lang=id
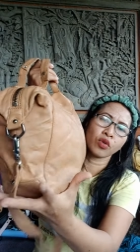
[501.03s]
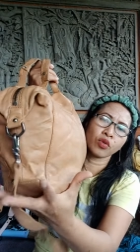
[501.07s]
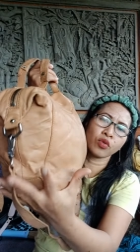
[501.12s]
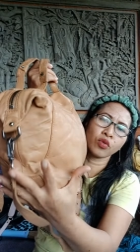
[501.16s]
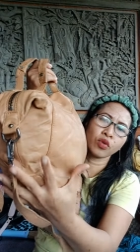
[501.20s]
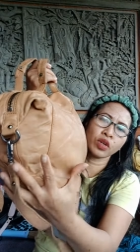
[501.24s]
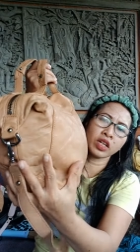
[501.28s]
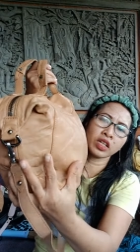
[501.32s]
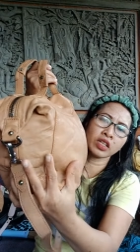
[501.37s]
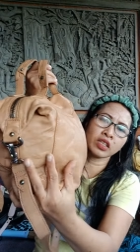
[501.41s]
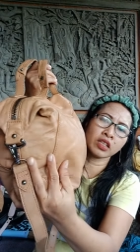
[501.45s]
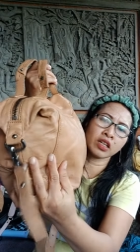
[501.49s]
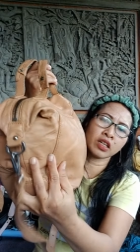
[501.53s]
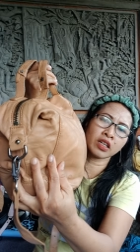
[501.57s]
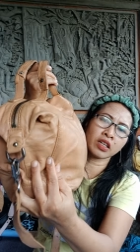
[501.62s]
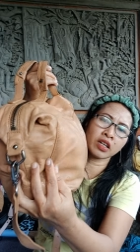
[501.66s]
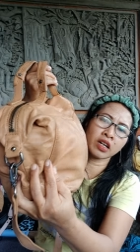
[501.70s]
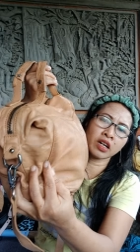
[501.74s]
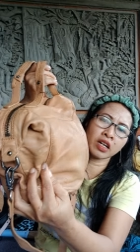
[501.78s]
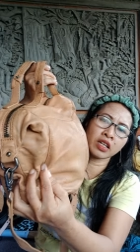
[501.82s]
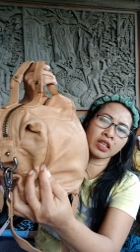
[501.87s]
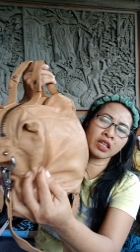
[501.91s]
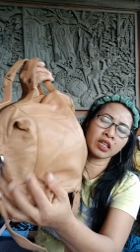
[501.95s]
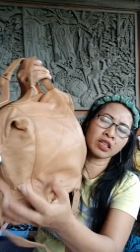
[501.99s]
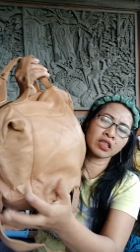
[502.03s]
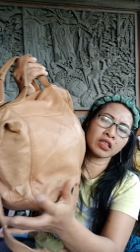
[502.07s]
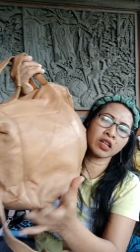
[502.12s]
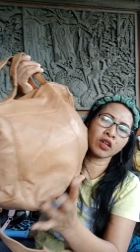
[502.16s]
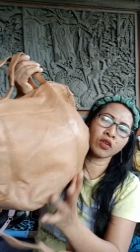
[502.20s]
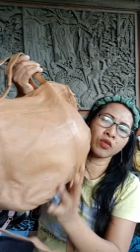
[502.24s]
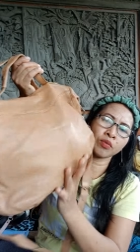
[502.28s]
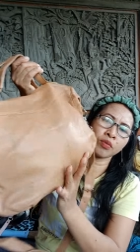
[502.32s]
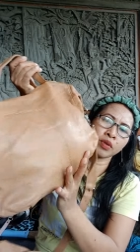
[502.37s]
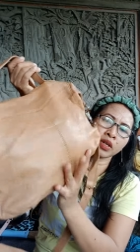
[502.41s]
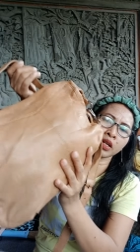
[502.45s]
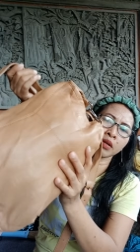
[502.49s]
kulitnya Kak yang
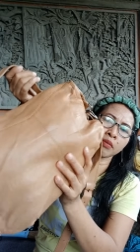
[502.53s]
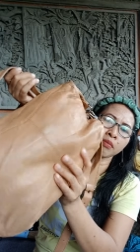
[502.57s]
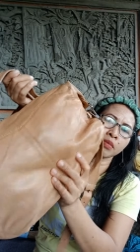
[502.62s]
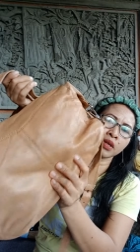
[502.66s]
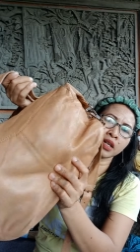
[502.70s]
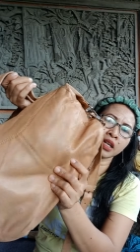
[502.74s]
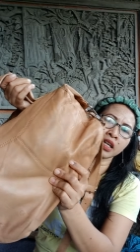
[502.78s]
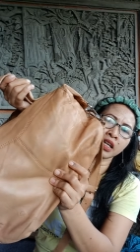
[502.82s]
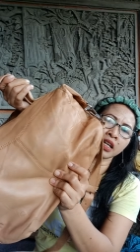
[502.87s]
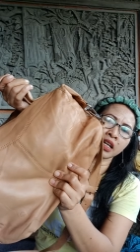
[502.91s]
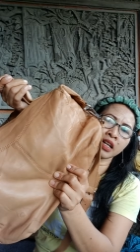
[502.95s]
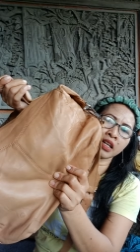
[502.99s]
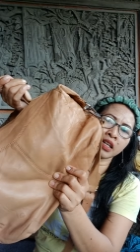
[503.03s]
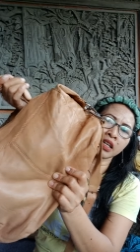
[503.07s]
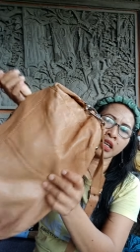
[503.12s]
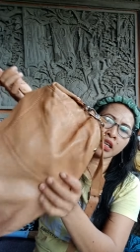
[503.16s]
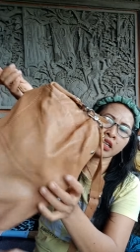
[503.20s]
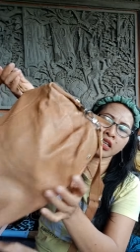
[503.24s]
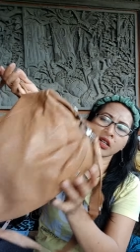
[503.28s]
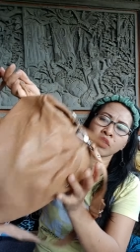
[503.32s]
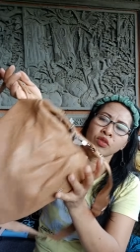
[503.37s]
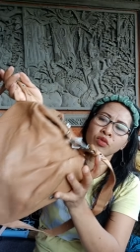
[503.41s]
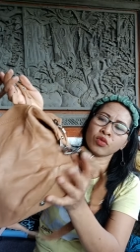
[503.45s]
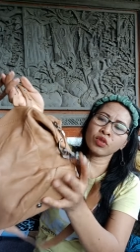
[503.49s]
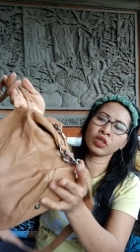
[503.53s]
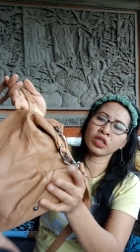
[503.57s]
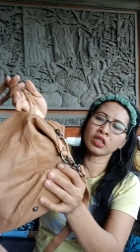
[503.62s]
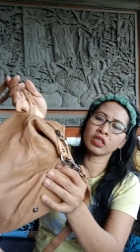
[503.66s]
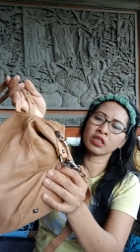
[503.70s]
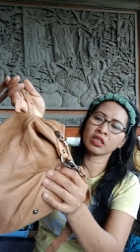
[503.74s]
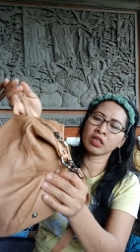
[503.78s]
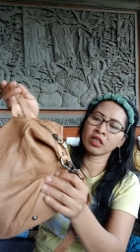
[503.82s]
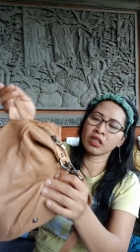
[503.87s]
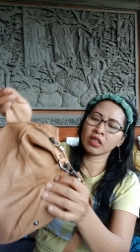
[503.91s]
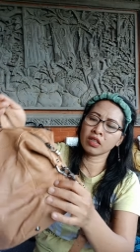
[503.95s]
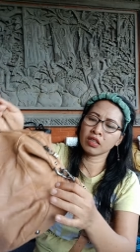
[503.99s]
tahu brand breal Kak ya
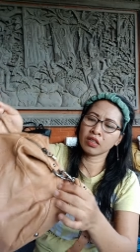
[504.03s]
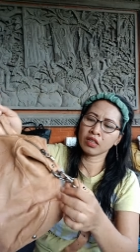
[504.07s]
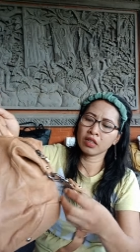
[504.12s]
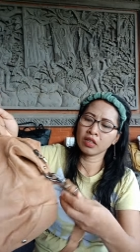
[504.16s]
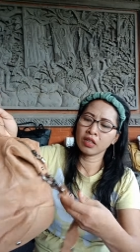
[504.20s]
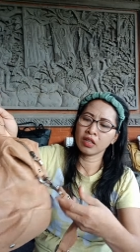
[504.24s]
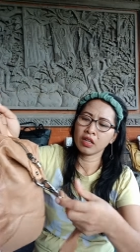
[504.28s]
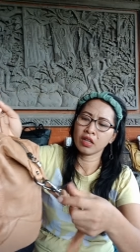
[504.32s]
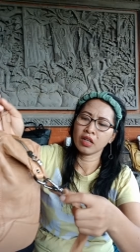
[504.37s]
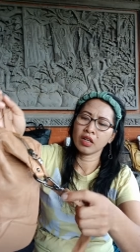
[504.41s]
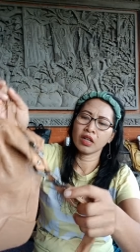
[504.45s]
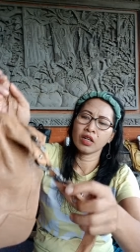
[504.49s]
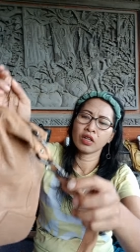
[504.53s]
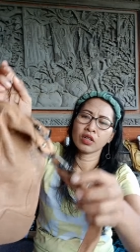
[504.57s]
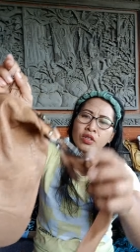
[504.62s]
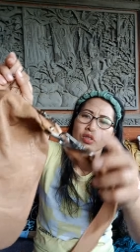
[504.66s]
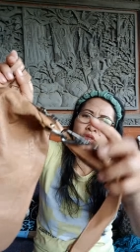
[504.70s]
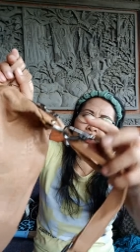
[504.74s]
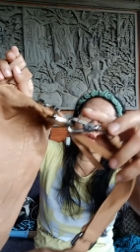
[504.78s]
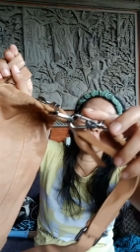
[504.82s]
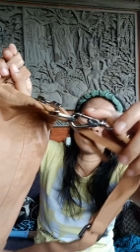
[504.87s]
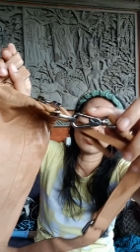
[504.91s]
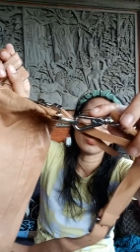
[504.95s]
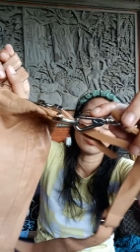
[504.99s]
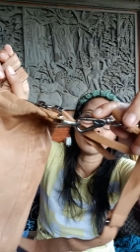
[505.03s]
kulitnya tuh